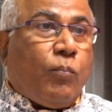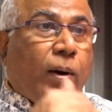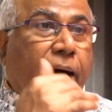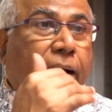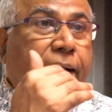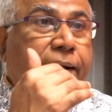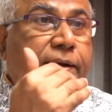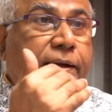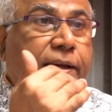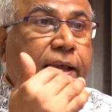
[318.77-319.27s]

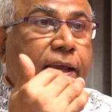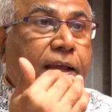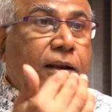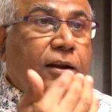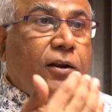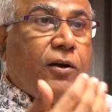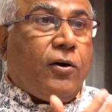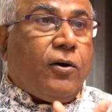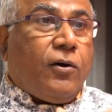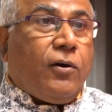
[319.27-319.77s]

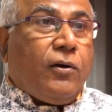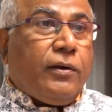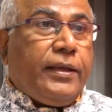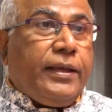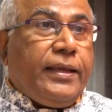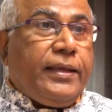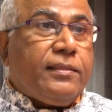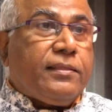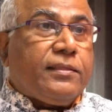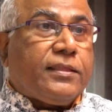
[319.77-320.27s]
పార్టీలో
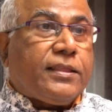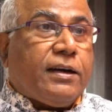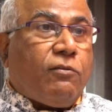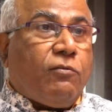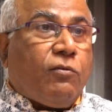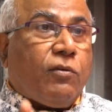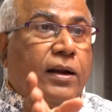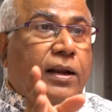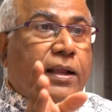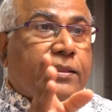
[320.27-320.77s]
ఇంత
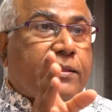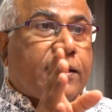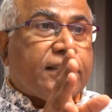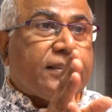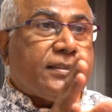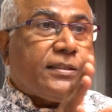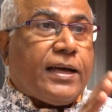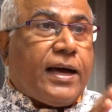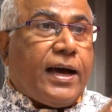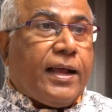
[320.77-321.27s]
ఉన్నత
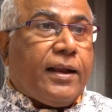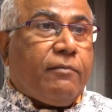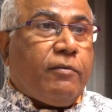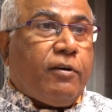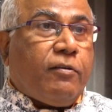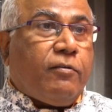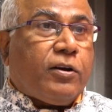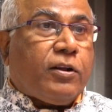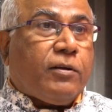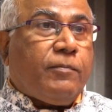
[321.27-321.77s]
స్థానం
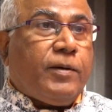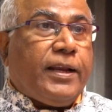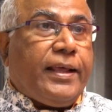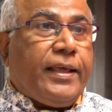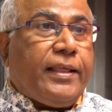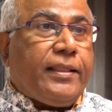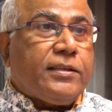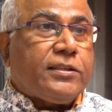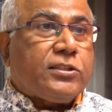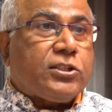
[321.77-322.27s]
ఇవ్వటం
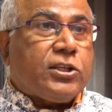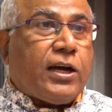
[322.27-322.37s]
అనేది